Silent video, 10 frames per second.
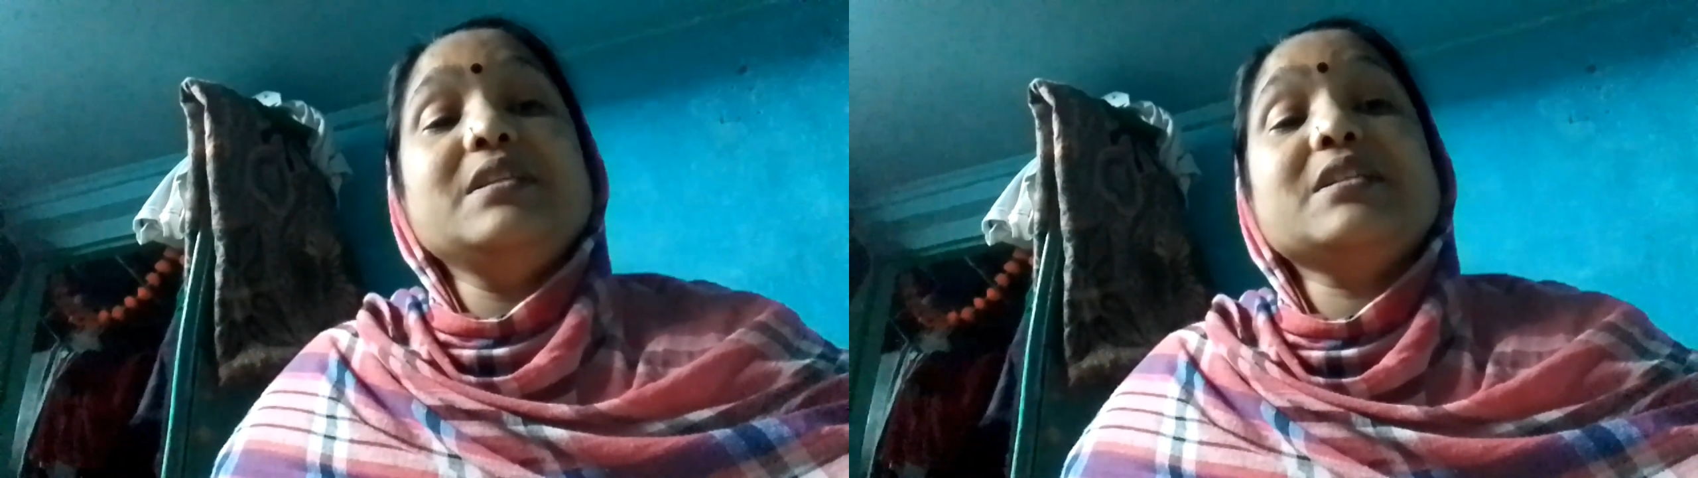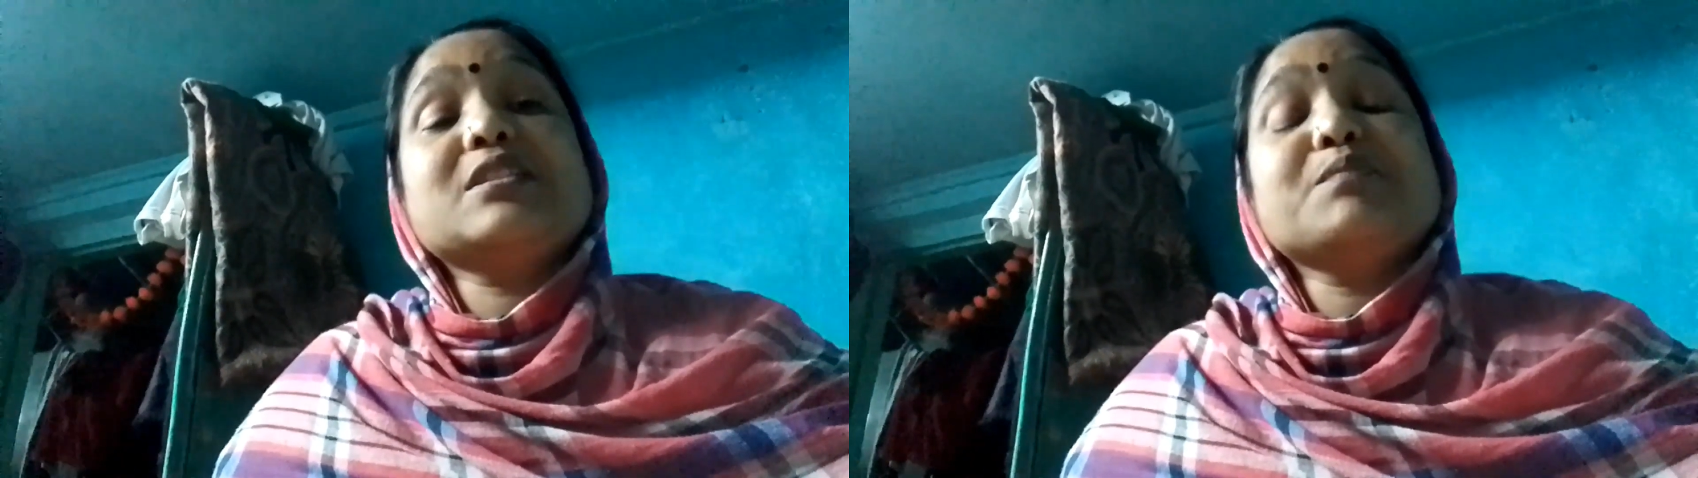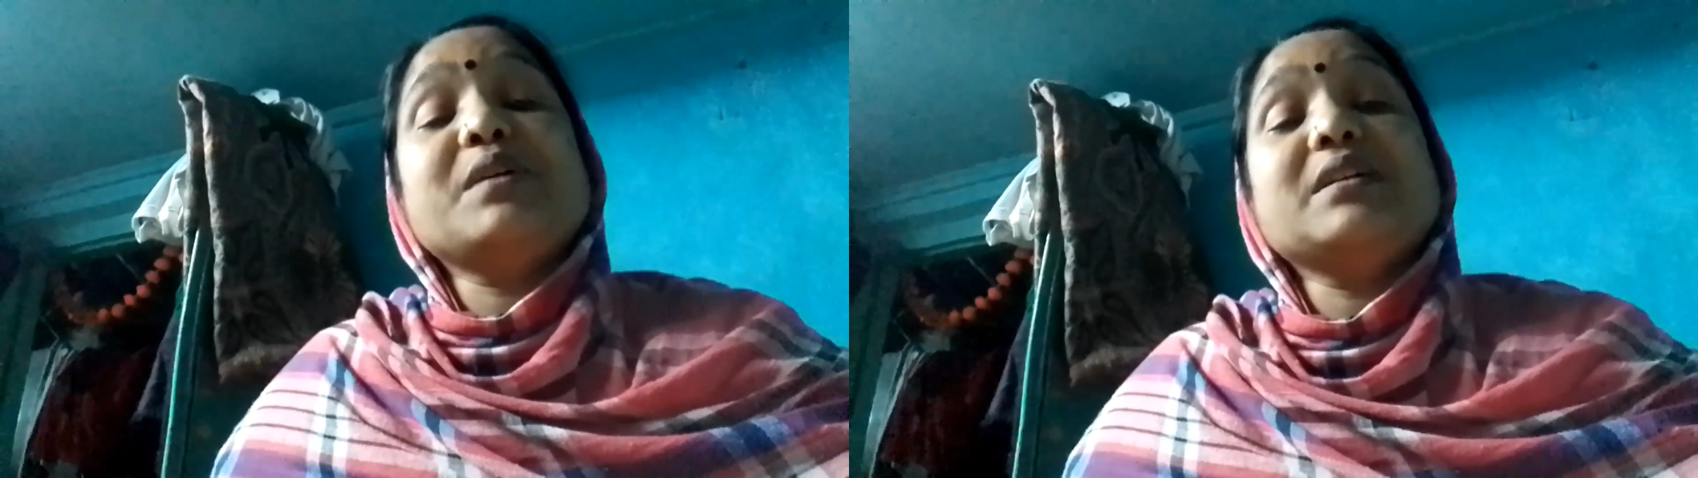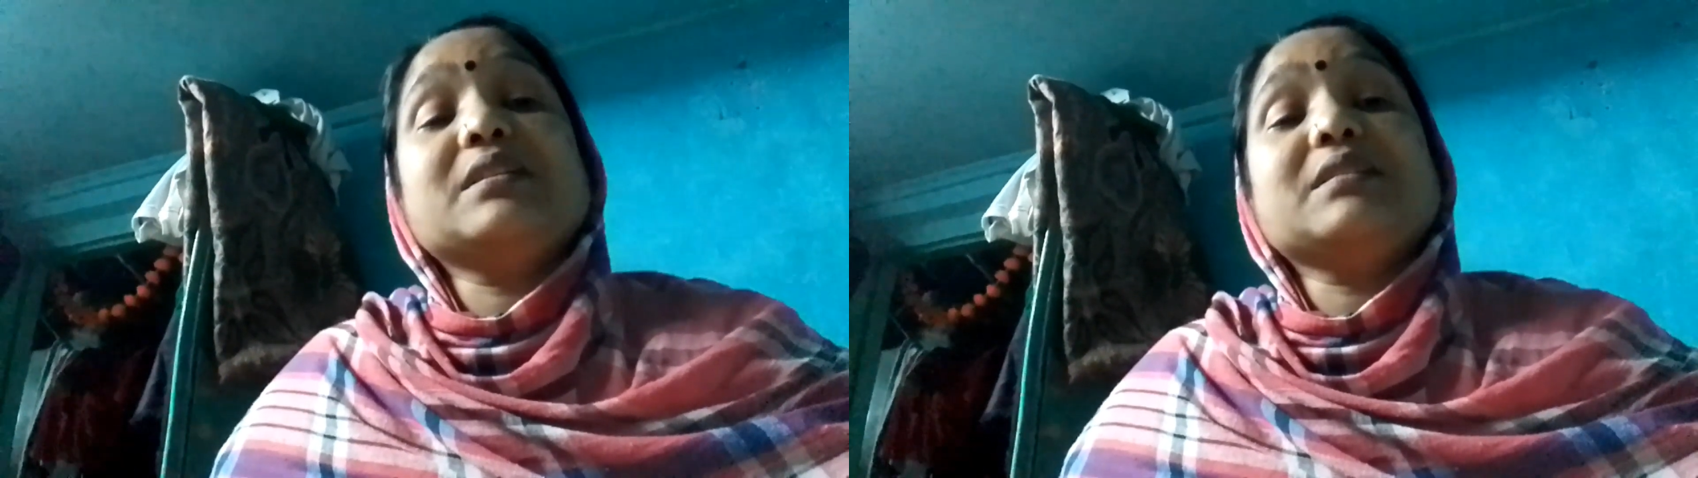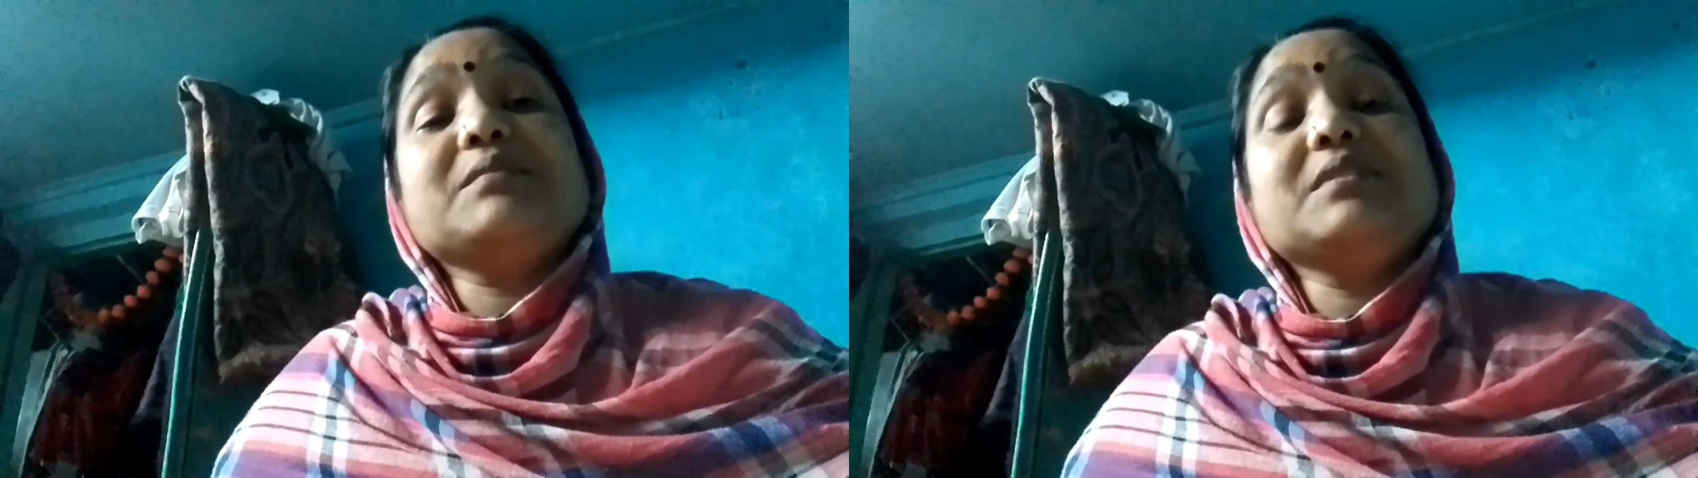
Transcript: जिस वक्त